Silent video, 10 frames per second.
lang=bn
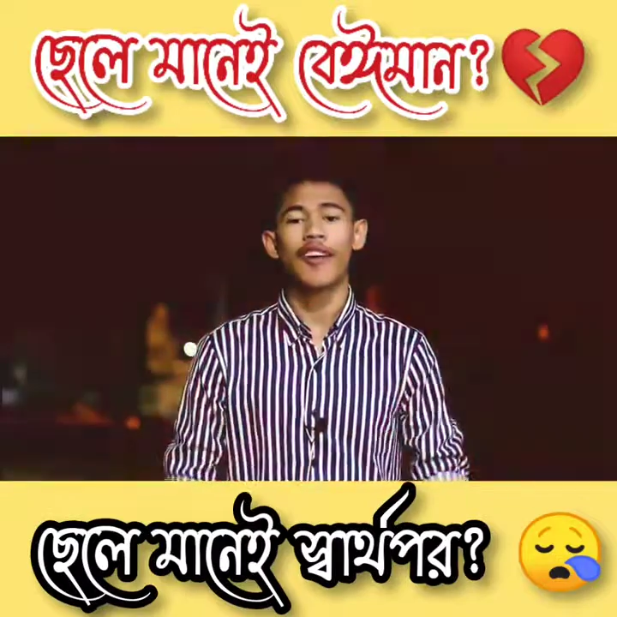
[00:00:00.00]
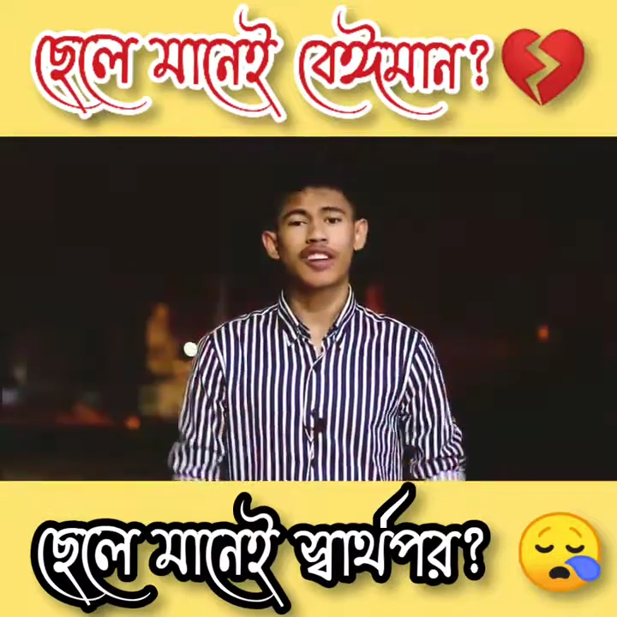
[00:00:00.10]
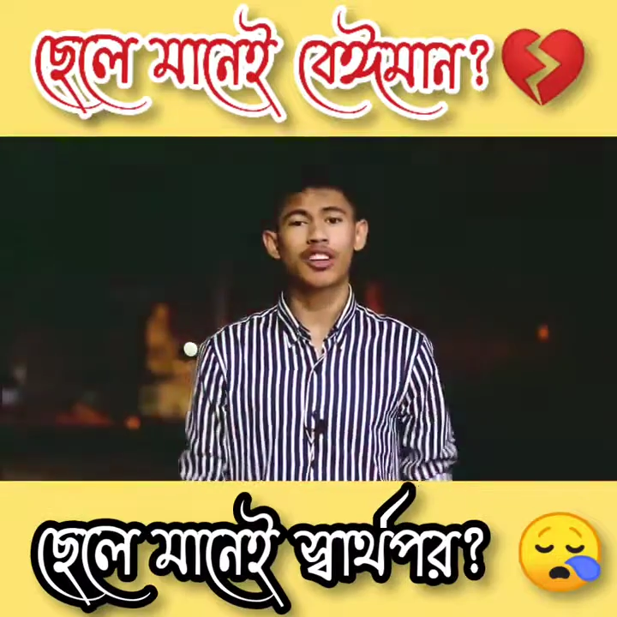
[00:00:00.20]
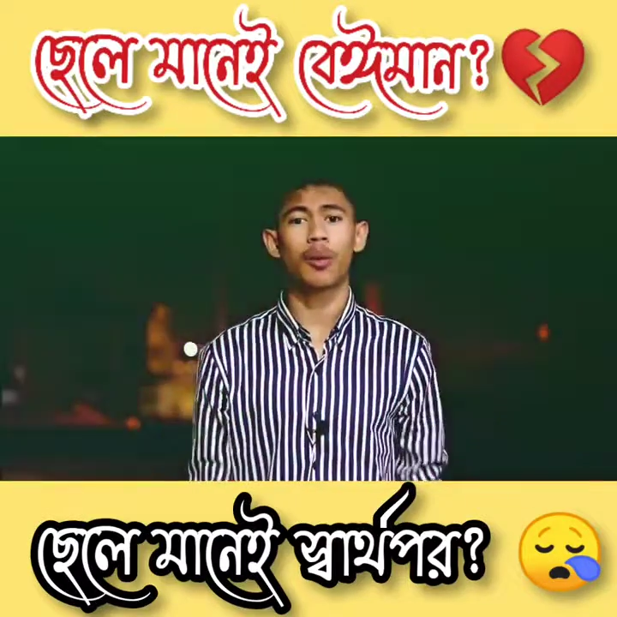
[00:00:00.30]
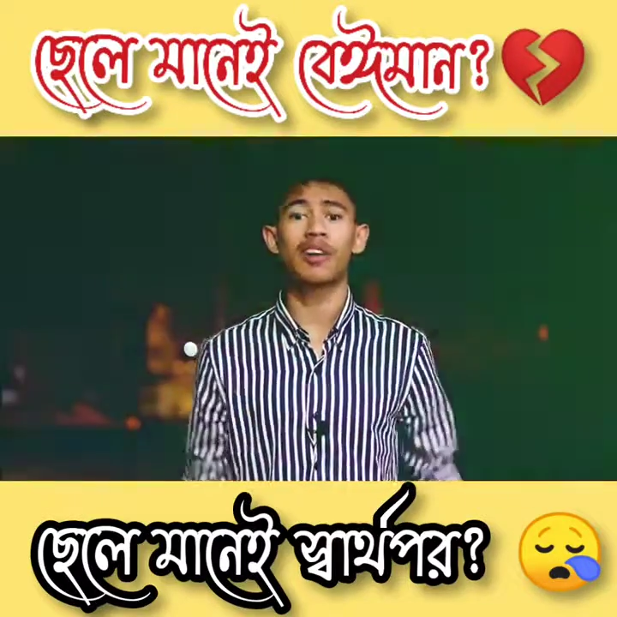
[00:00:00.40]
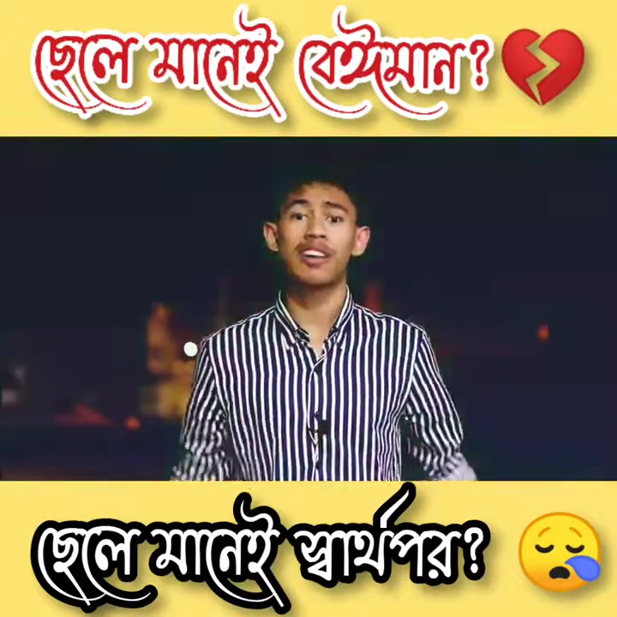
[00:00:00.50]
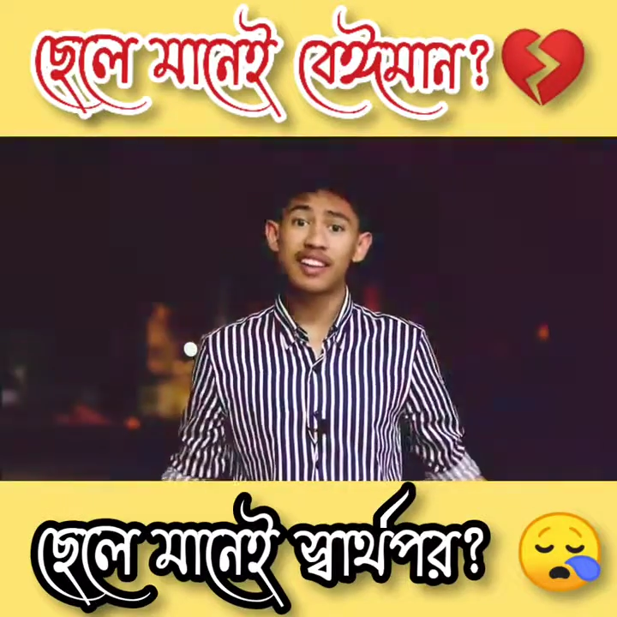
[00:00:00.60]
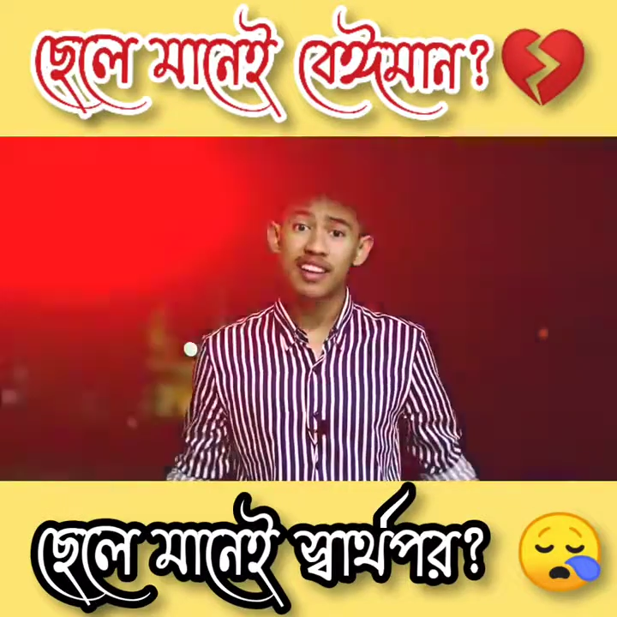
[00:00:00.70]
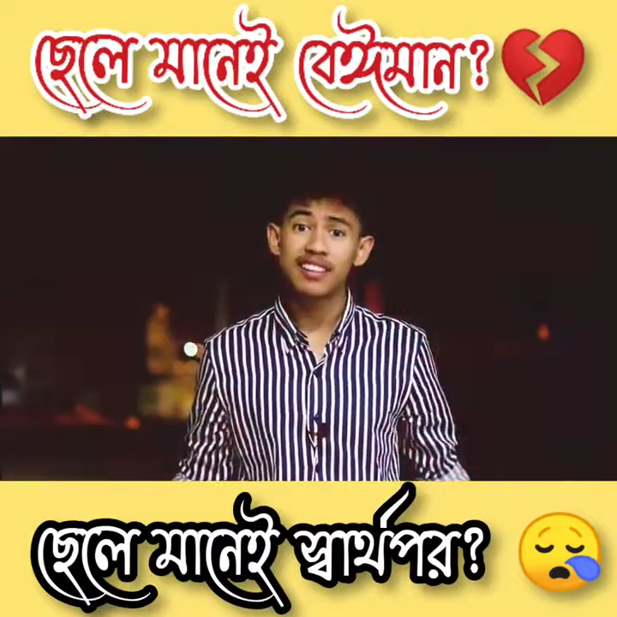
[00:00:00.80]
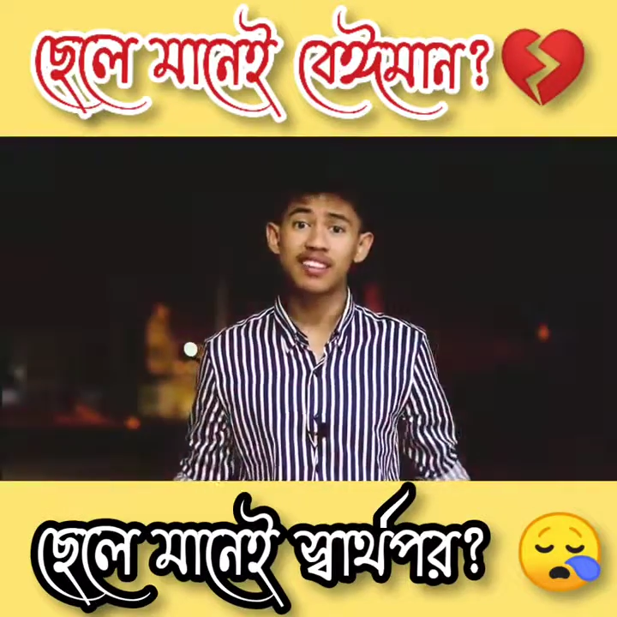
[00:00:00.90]
অনেক সময়
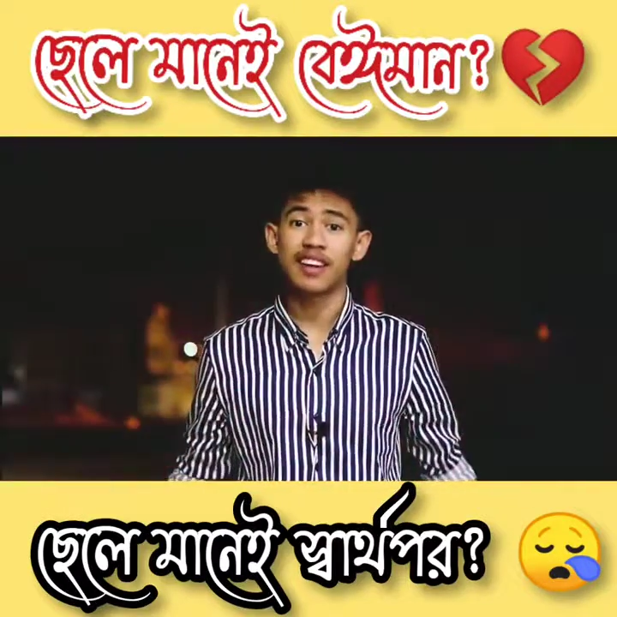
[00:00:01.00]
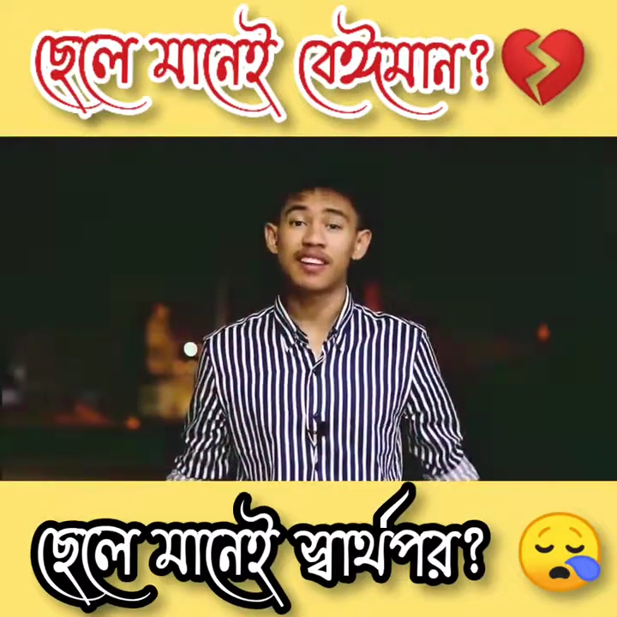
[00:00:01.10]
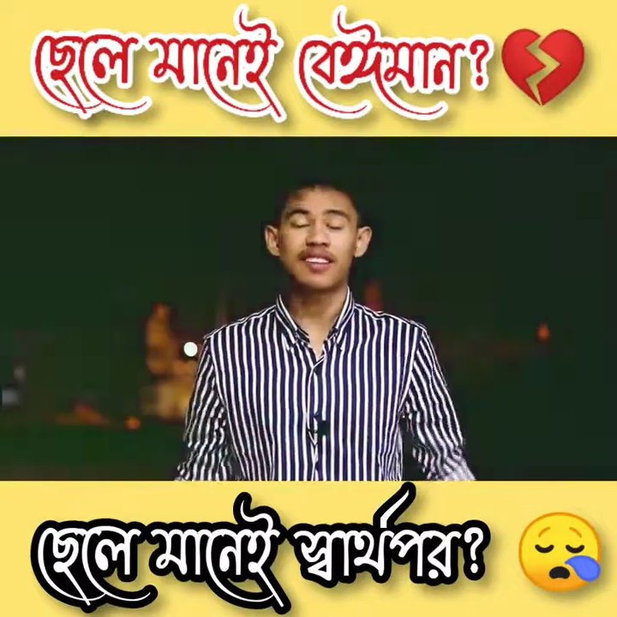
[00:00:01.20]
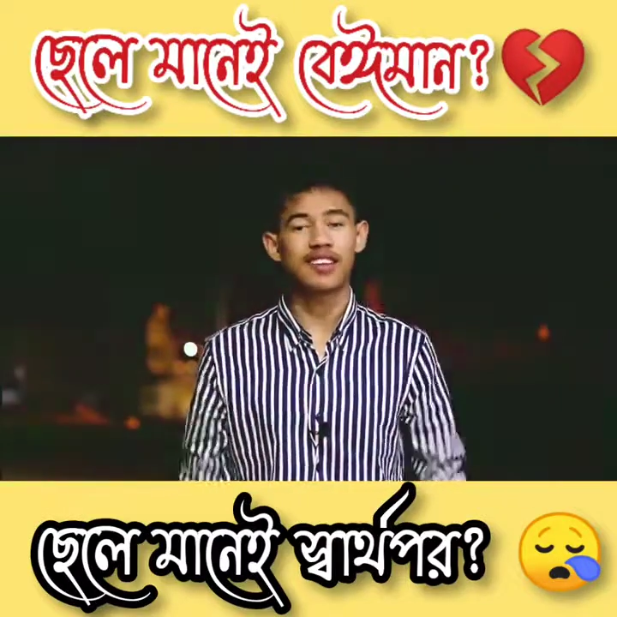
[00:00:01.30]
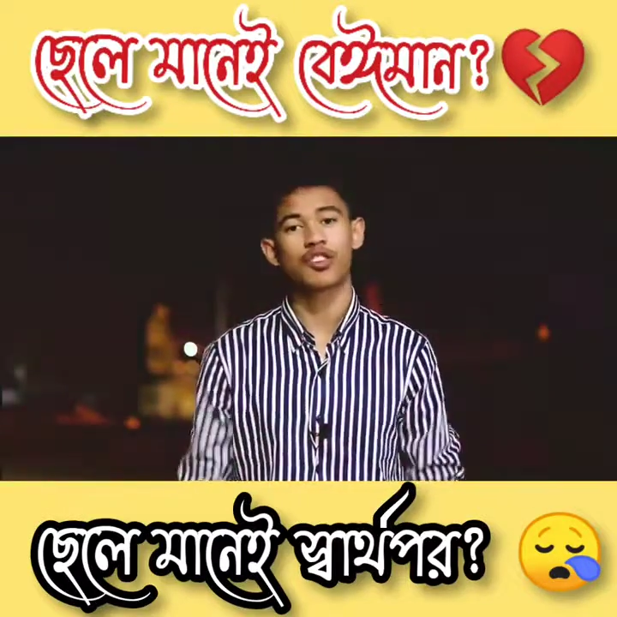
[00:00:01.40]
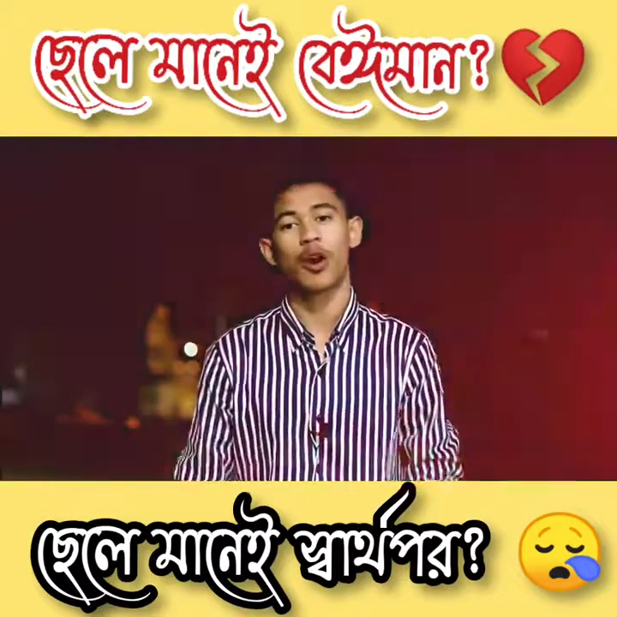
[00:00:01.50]
নিজের ইচ্ছে নিজের